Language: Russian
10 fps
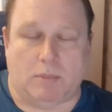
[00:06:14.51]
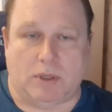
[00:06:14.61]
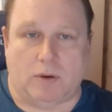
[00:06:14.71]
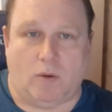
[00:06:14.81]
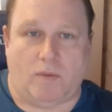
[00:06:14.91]

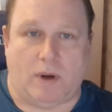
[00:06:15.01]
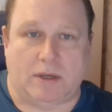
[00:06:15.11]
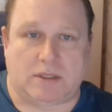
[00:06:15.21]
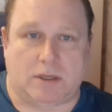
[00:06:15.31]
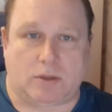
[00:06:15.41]
плей-офф,
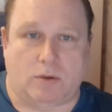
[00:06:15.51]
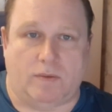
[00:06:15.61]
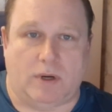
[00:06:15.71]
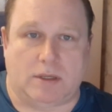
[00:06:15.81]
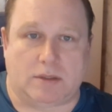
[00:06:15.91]
а тех, кто
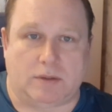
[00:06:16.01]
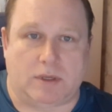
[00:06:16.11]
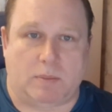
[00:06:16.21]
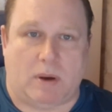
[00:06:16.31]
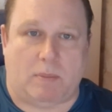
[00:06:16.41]
вылетел и
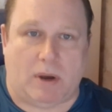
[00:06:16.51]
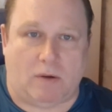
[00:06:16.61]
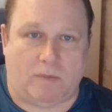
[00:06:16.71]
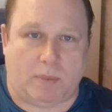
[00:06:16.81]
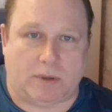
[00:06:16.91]
не
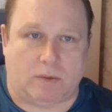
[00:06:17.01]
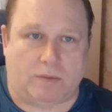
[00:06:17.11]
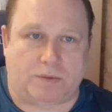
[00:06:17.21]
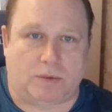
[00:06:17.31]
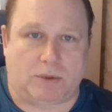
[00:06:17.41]
попал в
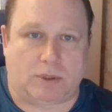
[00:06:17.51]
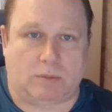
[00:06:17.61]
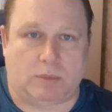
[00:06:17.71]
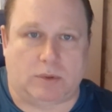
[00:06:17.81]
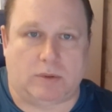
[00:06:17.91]
плей-офф, ну это
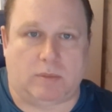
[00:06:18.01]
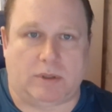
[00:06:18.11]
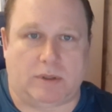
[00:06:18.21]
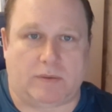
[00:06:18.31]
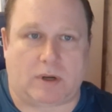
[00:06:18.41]
было
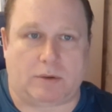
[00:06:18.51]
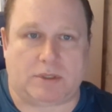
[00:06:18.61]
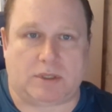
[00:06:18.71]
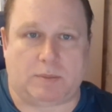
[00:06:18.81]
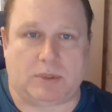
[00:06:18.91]
бы в какой-то
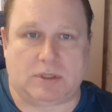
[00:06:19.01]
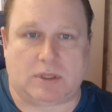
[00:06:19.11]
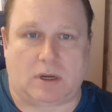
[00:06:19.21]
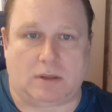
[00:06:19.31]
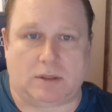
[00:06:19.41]
степени
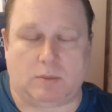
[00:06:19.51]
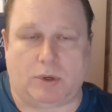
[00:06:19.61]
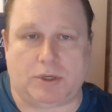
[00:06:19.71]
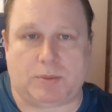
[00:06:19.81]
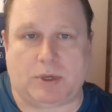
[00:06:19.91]
странно. Тем
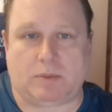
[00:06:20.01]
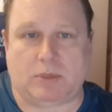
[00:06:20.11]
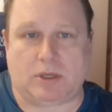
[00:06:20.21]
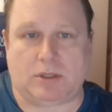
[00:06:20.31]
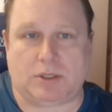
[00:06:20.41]
более чемпионат
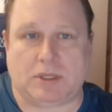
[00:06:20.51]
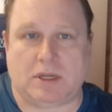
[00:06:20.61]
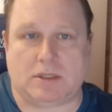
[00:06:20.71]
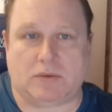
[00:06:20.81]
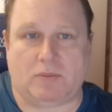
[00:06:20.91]
мира
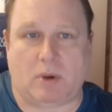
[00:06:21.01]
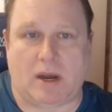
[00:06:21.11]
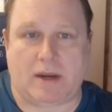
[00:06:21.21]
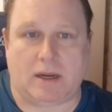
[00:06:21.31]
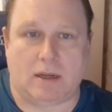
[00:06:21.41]
начинается в
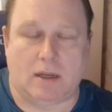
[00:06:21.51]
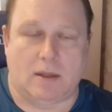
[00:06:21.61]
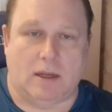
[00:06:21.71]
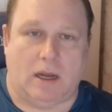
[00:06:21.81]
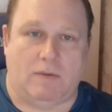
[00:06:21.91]
мае,
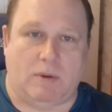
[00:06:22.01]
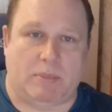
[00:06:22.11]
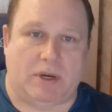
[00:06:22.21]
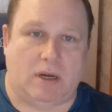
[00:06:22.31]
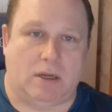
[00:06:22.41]
а в
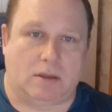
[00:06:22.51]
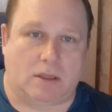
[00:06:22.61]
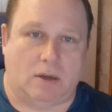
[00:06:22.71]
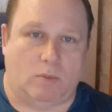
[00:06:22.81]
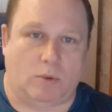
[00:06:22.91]
апреле
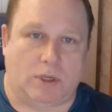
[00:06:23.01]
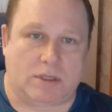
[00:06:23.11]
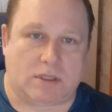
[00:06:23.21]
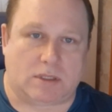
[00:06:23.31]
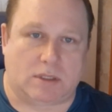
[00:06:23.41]
там у
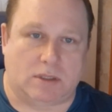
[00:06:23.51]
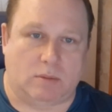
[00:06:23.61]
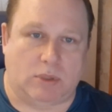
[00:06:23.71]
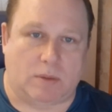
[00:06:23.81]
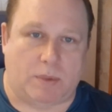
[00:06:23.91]
нас э,
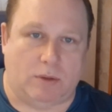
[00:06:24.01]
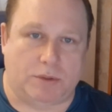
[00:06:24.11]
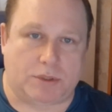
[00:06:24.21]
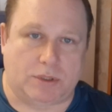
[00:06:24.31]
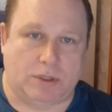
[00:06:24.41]

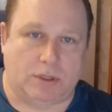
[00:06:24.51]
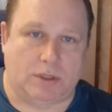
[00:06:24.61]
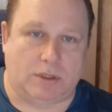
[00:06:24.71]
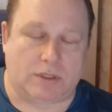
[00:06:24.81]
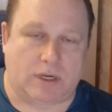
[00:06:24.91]

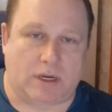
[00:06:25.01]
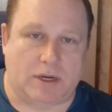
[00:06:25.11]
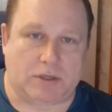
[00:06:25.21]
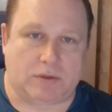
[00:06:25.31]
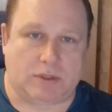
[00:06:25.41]
благополучно
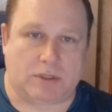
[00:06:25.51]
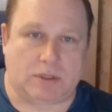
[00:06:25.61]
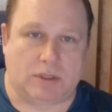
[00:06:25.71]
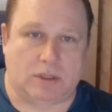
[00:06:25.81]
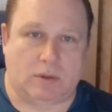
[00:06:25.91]

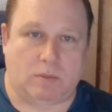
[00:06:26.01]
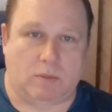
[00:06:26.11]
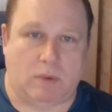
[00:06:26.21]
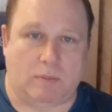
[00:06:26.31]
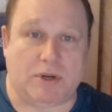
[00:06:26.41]
заканчивается
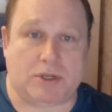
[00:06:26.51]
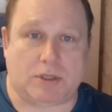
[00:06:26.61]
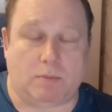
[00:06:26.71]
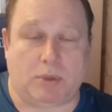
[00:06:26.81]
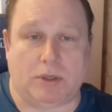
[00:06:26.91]

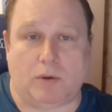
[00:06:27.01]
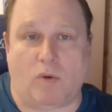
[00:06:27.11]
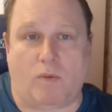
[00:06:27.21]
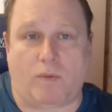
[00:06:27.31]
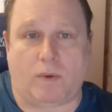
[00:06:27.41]
обычно
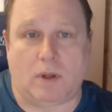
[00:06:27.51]
плей-офф